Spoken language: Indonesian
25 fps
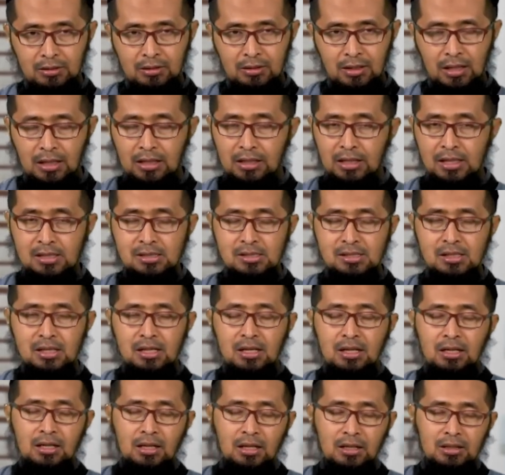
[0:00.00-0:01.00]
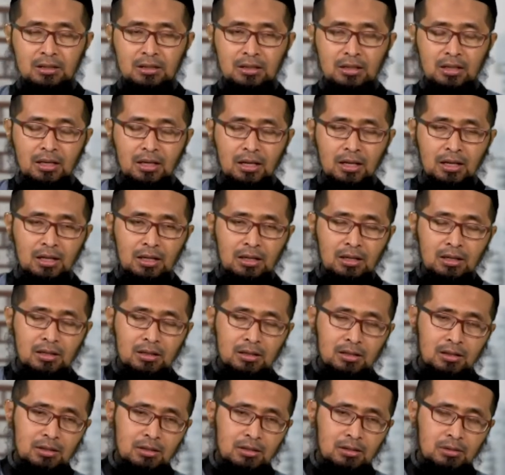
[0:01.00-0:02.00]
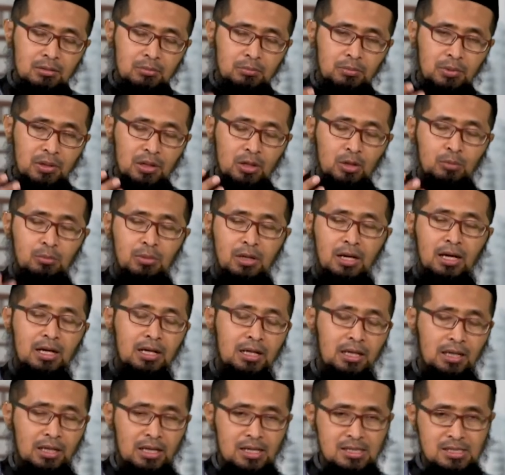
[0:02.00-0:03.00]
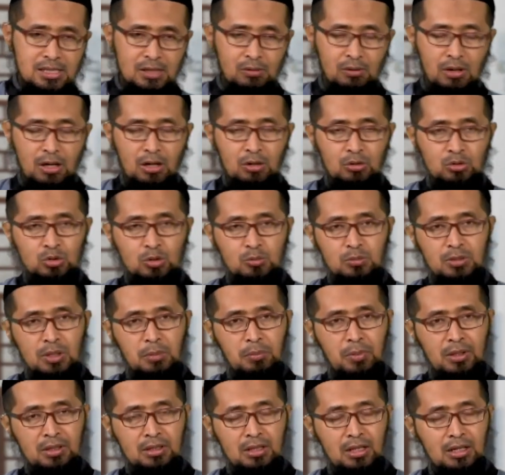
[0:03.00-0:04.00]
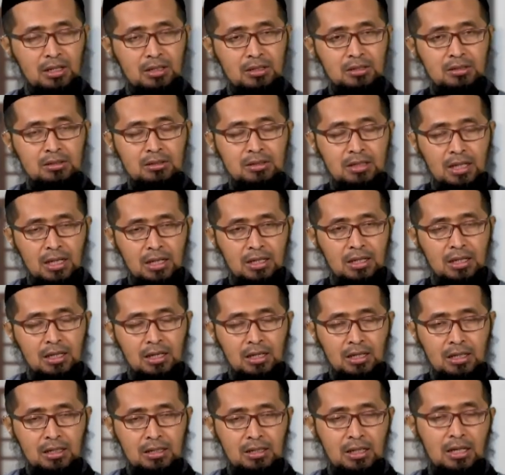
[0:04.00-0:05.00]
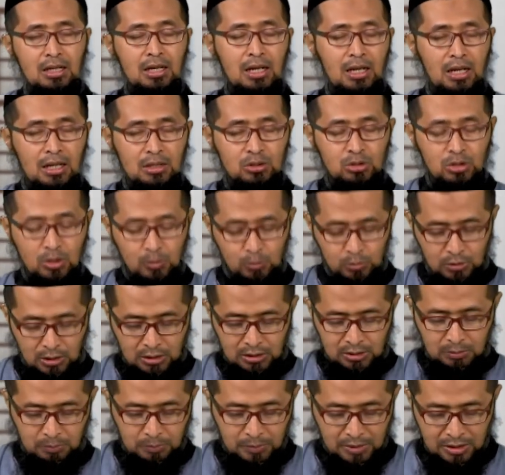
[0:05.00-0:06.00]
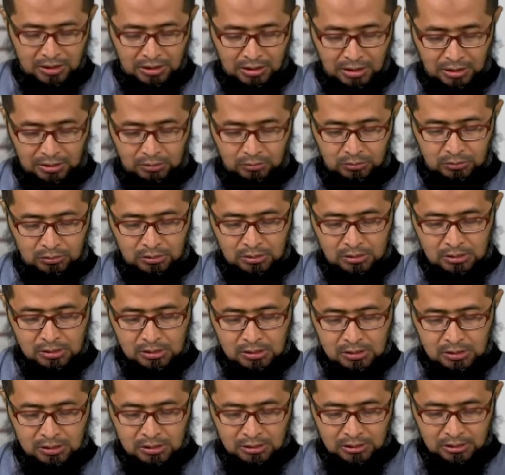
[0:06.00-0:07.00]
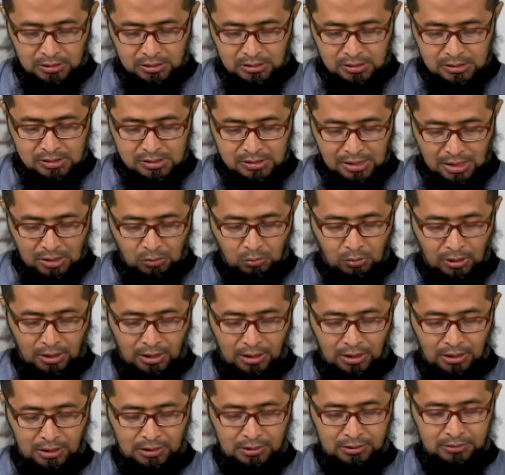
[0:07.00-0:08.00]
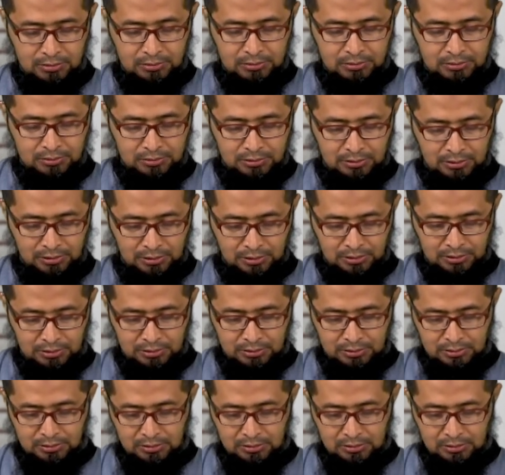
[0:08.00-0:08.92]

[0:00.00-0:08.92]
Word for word: Alias ketika beliau menggadaikan sawah untuk mendapatkan dana dan dana itu kemudian dibelikan e, sawah ya